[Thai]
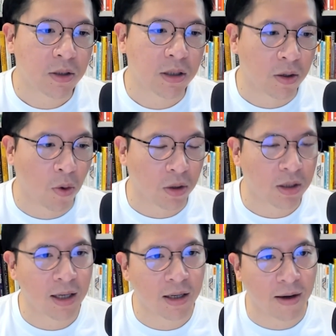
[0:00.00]
คือคน
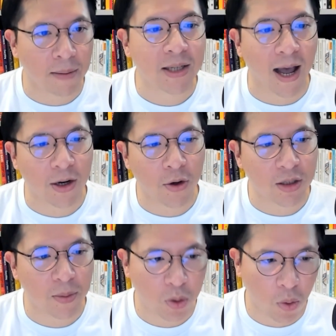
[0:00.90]
ที่รับสารก็
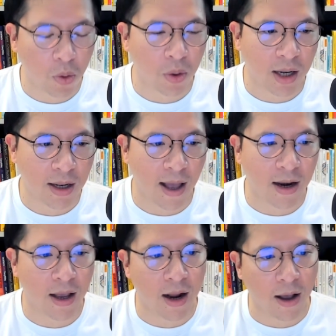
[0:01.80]
จะเป็นตัวคุณเองนี่แหละ
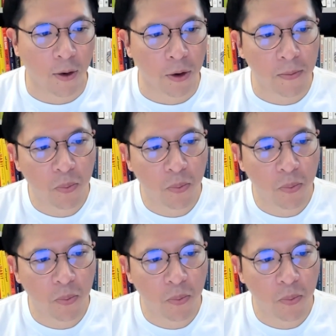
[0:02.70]
ในอนาคต